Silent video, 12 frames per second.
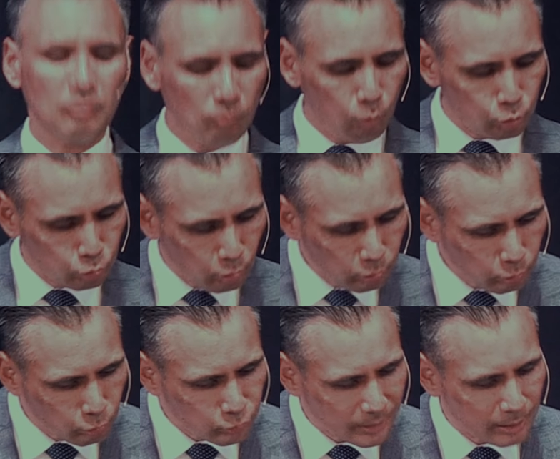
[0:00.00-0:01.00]

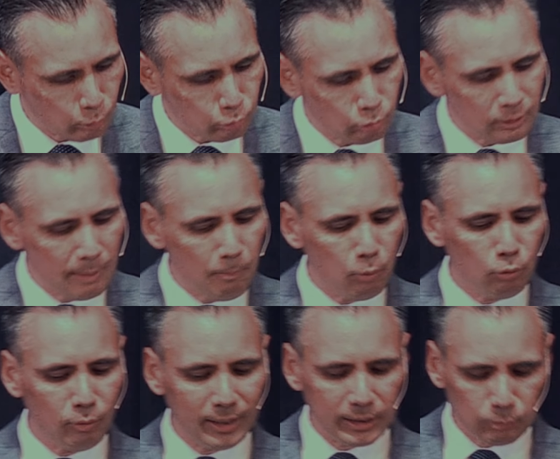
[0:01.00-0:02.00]
Vosotros que en otro tiempo
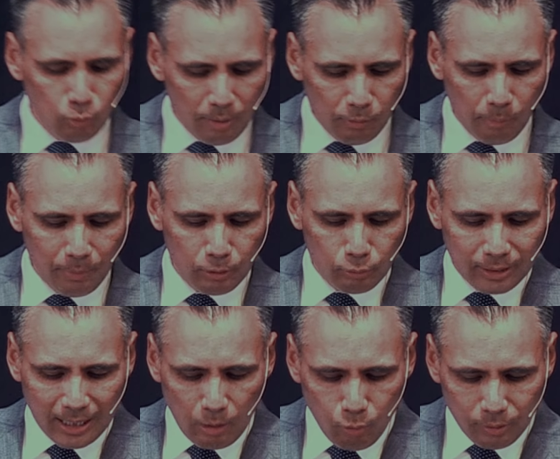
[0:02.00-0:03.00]
no erais pueblo, pero
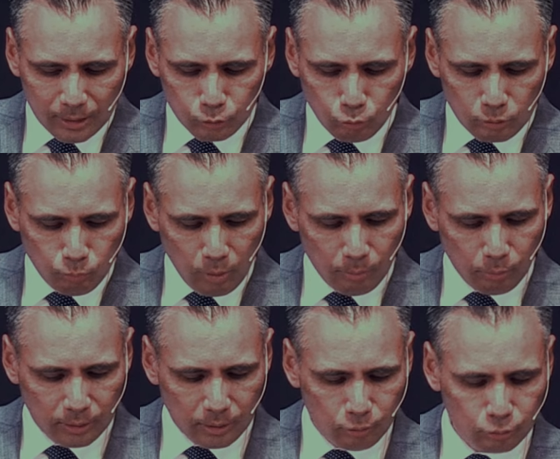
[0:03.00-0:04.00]
que ahora sois pueblo
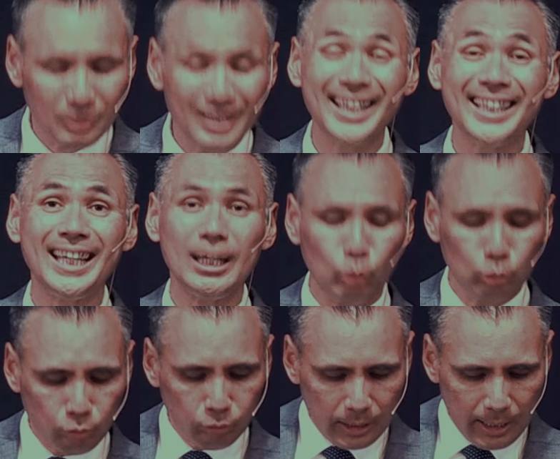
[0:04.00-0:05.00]
de Dios, que en
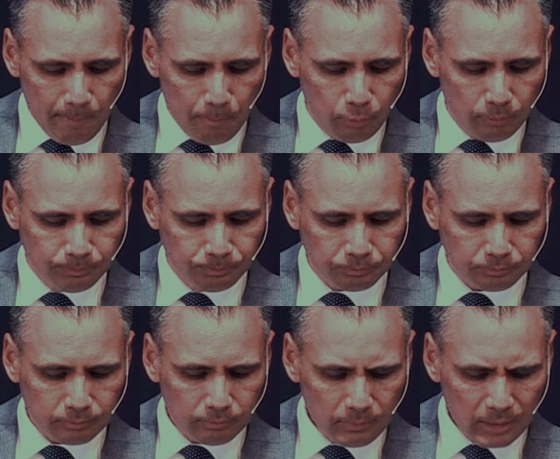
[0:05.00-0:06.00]
otro tiempo
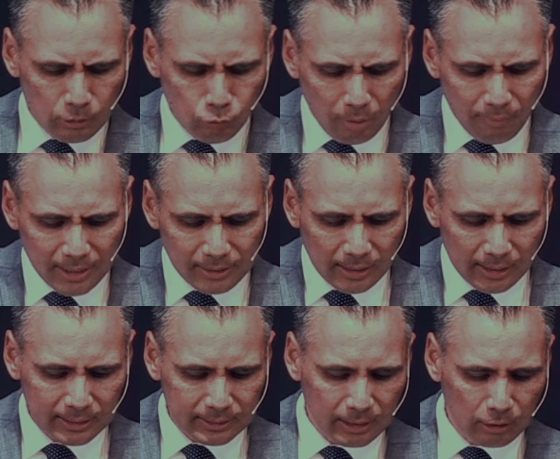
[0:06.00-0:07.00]
no habíais
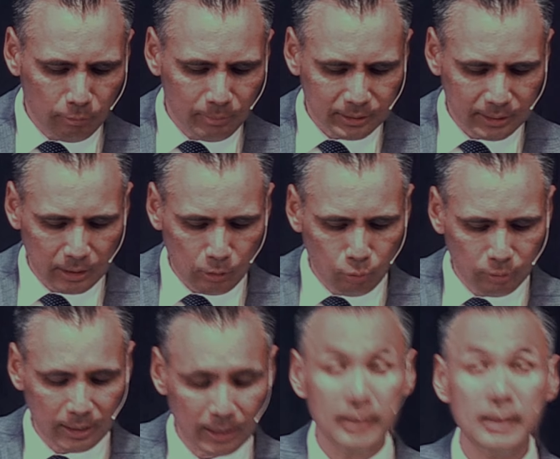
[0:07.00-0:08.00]
alcanzado
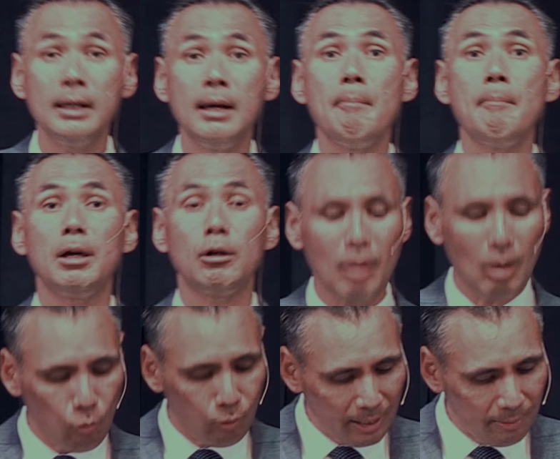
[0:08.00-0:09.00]
misericordia, pero
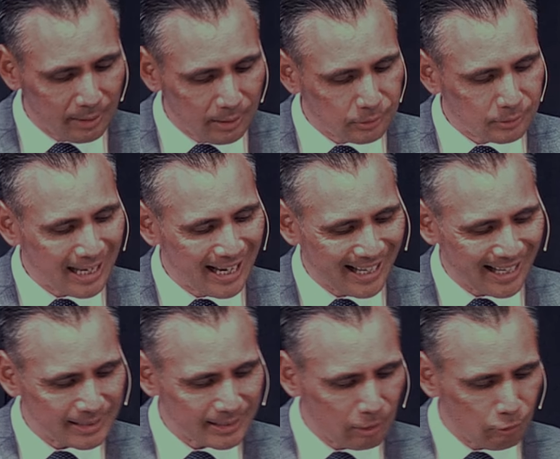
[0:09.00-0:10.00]
ahora habéis
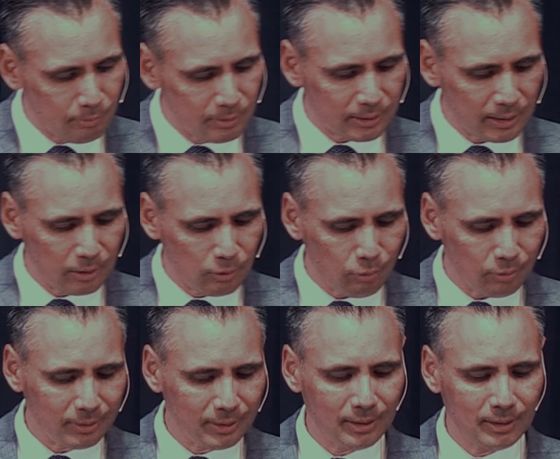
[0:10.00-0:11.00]
alcanzado misericordia.